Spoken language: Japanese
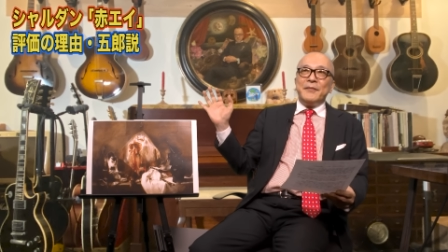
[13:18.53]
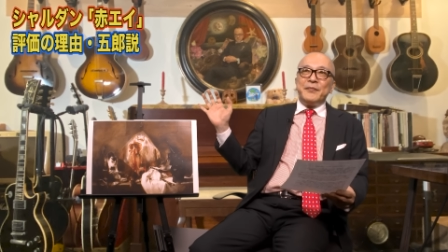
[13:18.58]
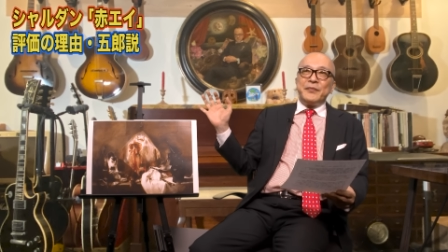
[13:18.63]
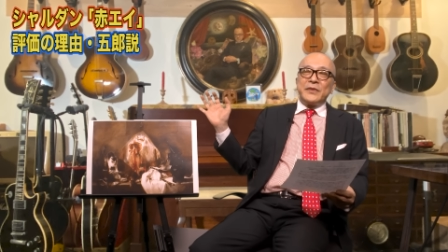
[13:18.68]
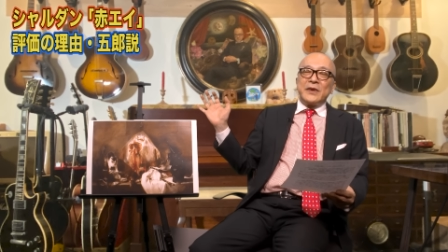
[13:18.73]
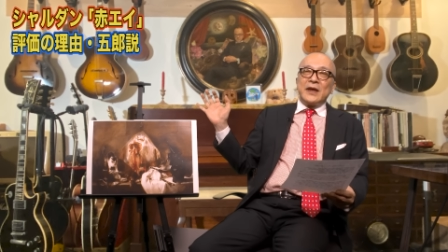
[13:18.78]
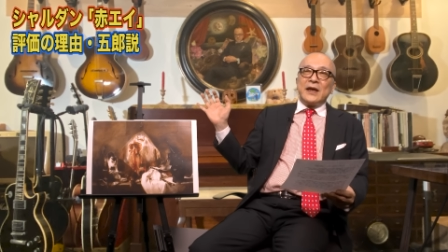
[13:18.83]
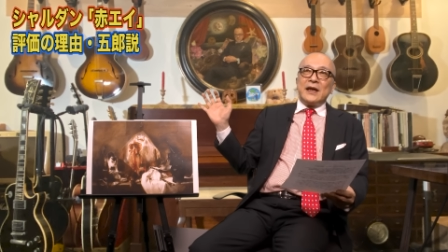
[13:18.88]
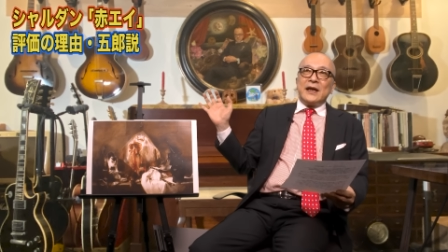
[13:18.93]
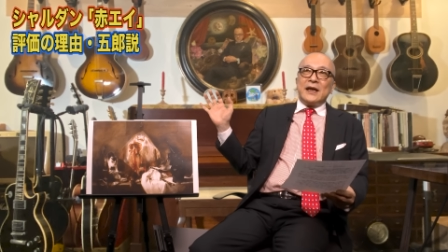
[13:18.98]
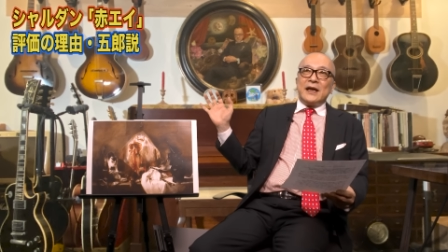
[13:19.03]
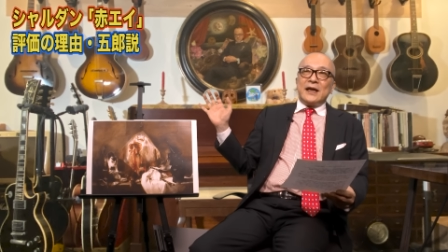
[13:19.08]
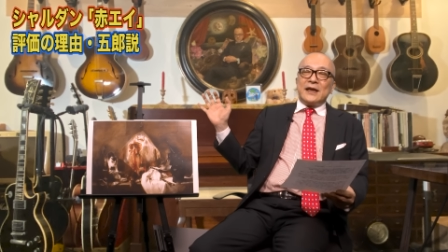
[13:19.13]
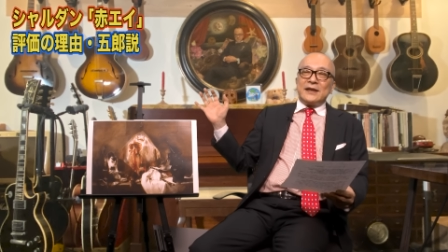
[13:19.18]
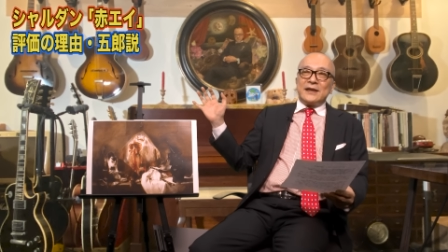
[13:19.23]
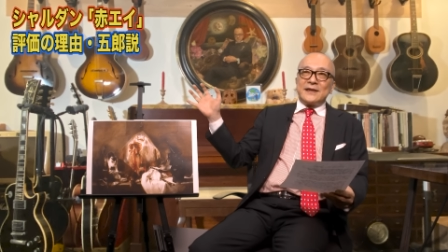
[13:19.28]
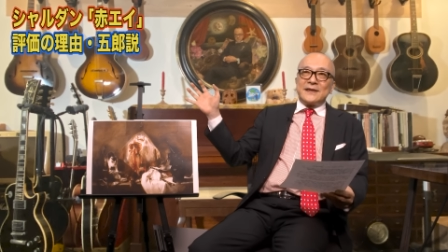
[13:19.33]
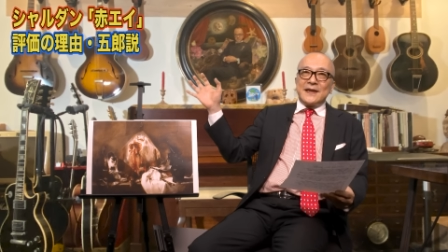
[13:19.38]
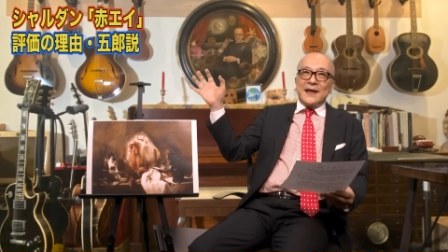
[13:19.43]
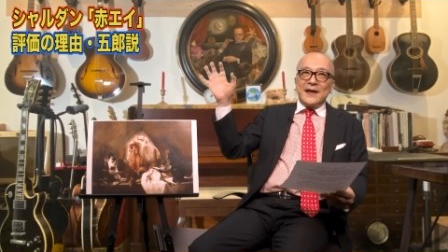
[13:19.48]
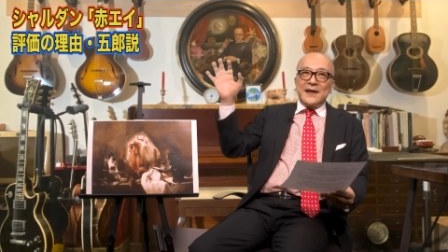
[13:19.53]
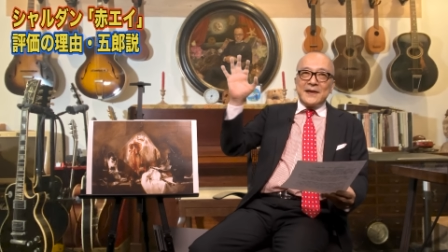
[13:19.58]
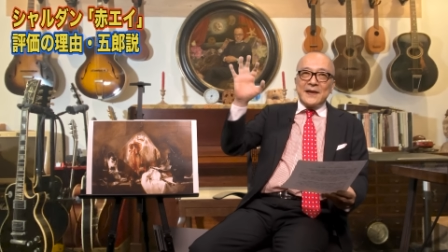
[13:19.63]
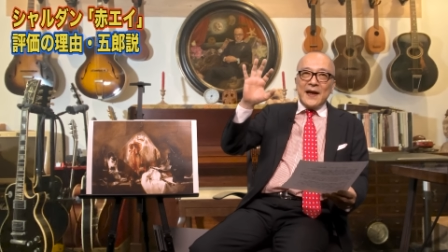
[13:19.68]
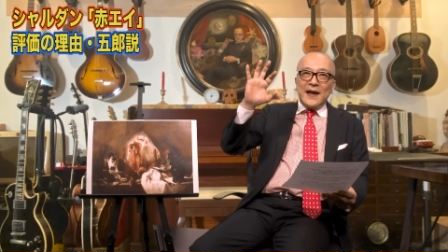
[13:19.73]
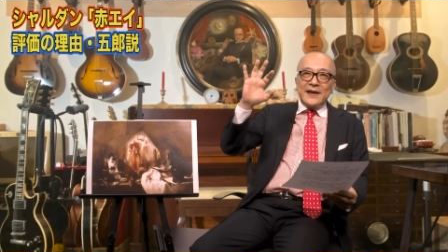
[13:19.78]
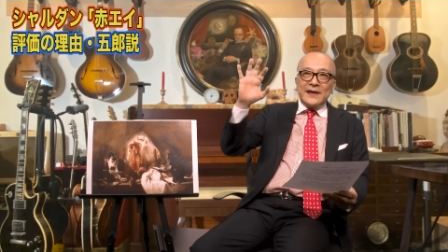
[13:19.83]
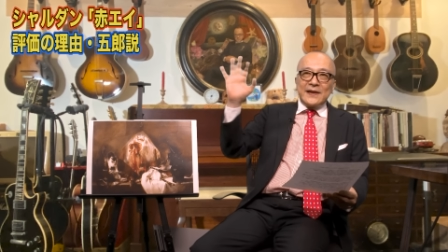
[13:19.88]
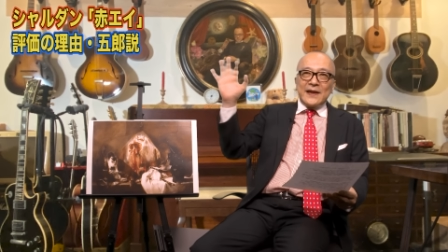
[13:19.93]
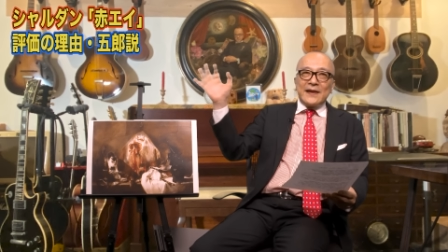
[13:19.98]
うん、で生
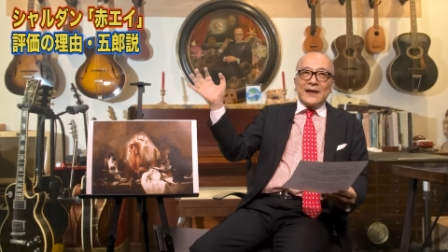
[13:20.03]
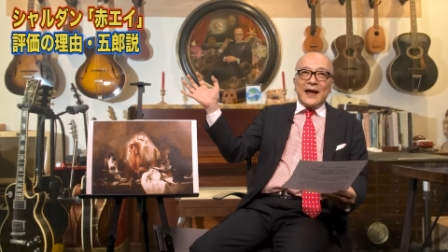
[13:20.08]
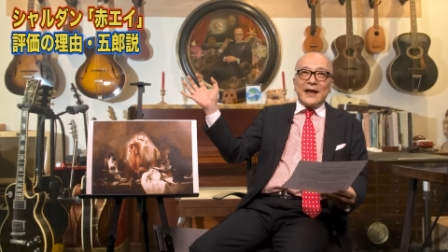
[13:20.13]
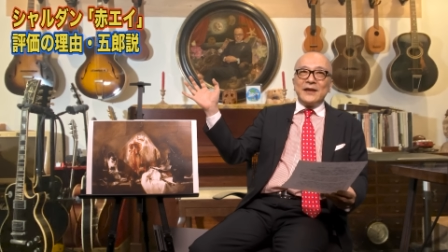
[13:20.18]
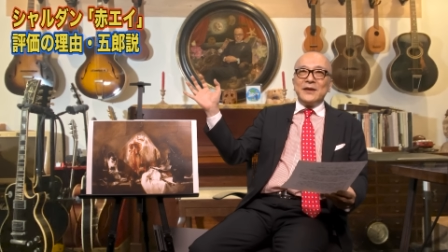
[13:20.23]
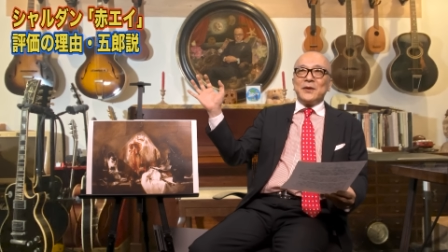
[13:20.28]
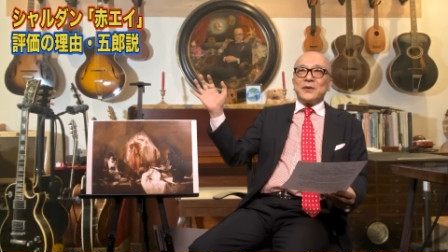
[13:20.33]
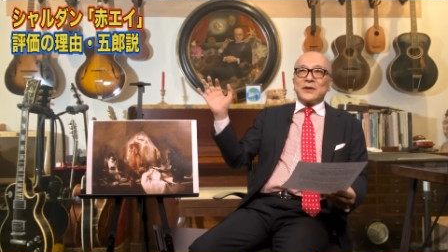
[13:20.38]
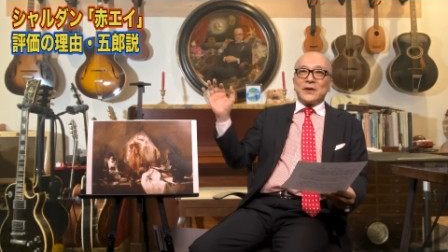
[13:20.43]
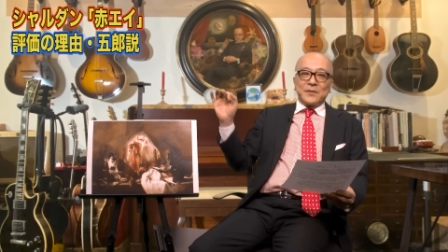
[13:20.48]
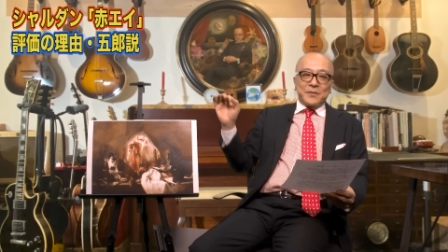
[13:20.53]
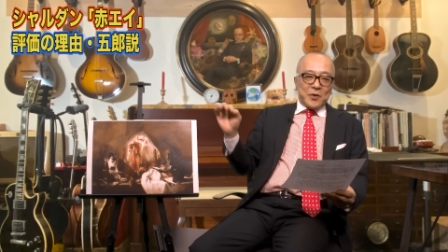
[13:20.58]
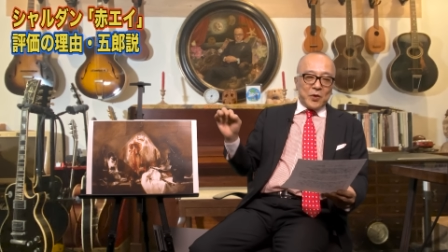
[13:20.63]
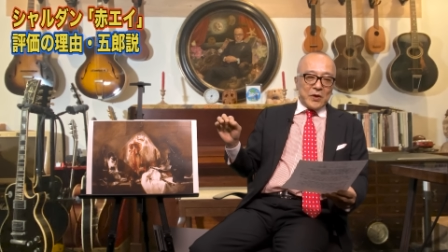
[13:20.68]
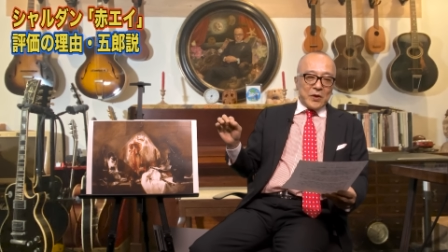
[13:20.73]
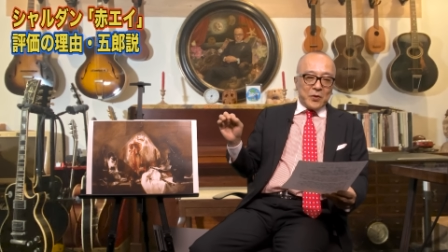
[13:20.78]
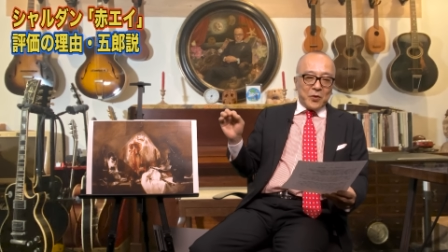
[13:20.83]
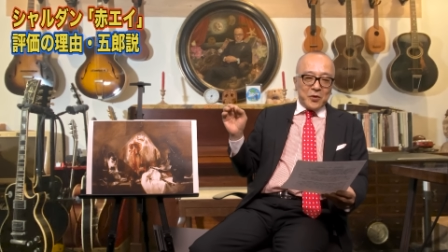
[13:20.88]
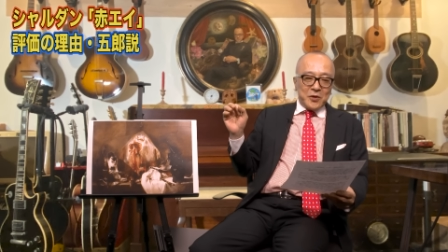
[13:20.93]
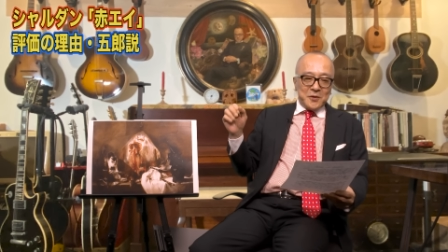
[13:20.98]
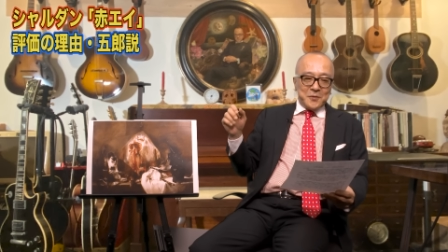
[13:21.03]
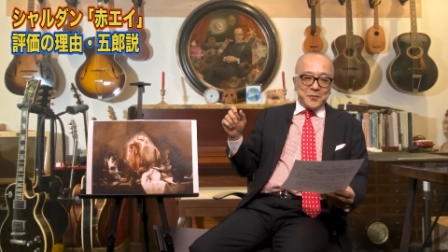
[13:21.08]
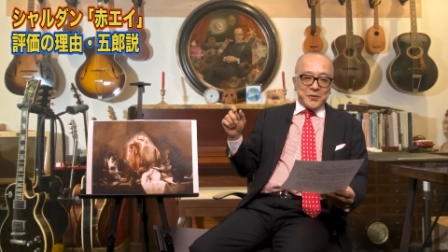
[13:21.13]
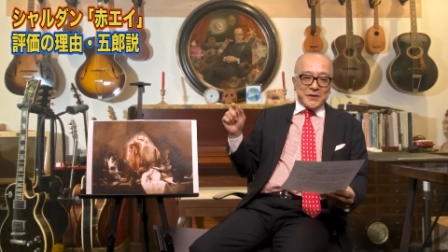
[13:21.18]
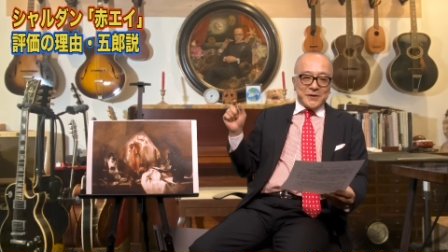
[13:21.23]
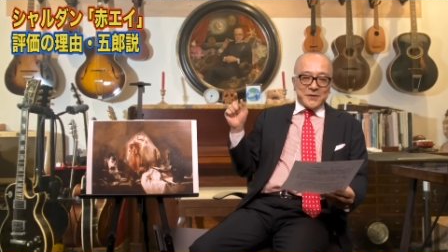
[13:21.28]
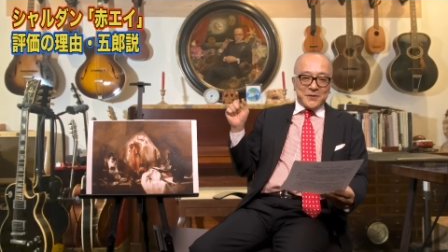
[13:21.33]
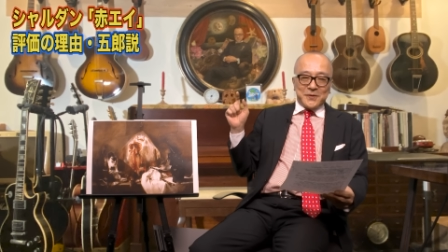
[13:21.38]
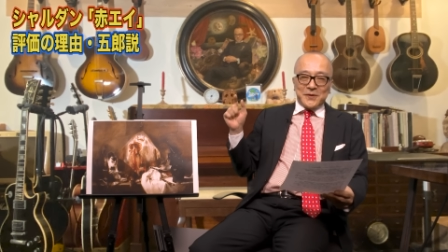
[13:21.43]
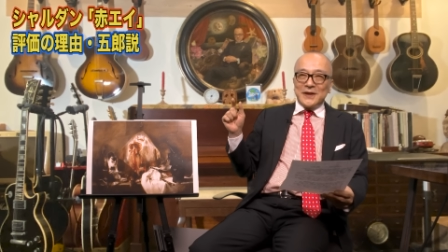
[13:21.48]
体って何よってこれ
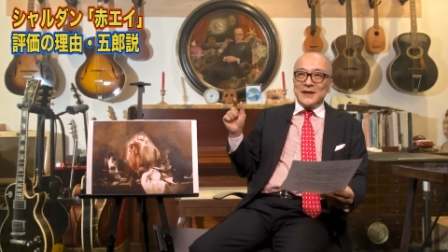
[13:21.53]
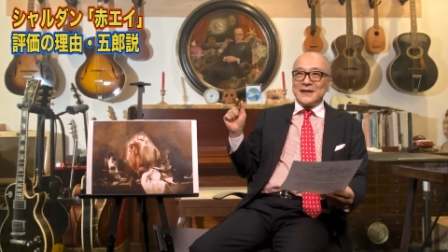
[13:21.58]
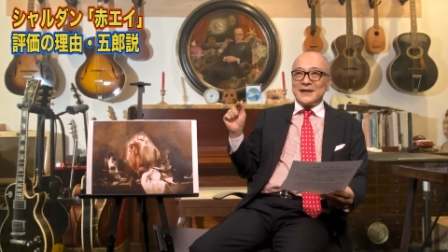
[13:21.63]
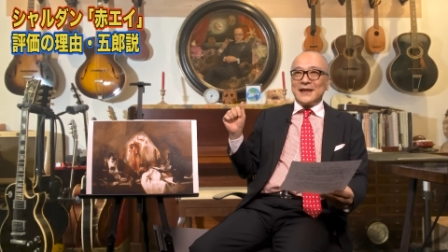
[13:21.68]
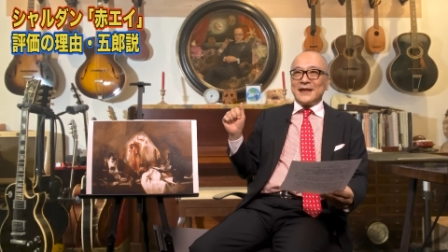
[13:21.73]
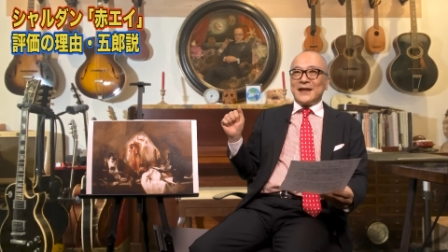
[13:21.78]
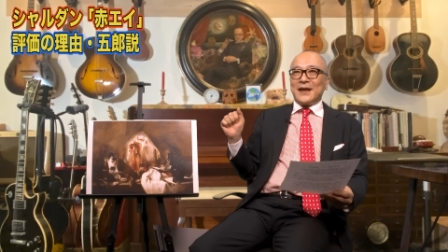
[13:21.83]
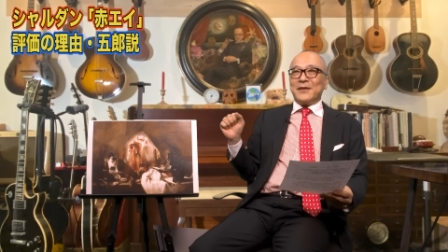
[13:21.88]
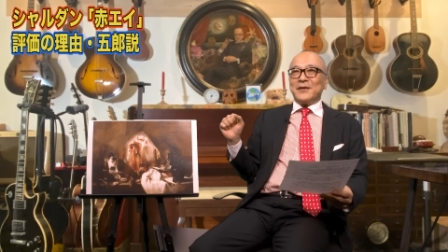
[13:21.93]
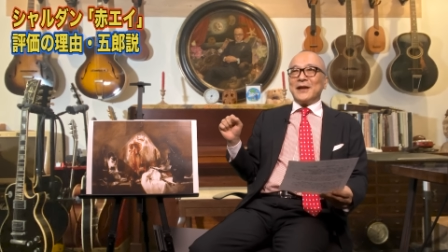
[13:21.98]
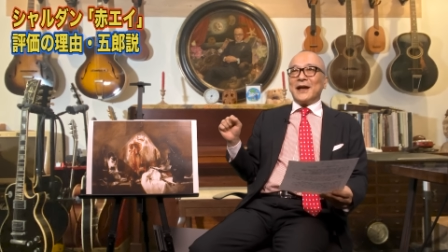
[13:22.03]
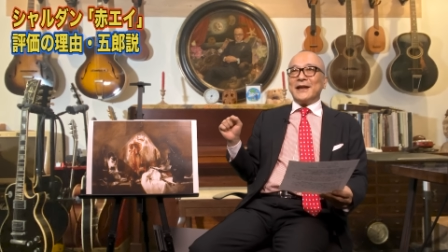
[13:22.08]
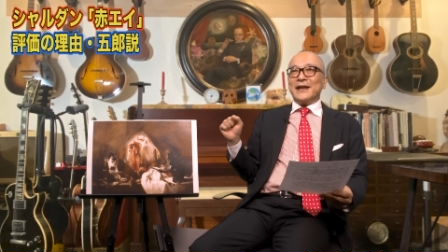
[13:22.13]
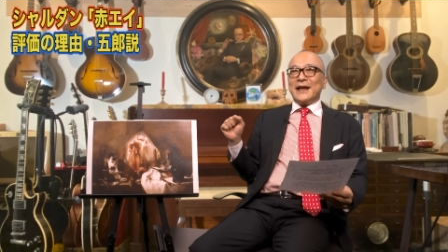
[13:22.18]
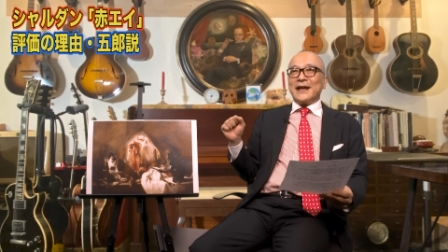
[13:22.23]
コルプス・クリスティってぐらい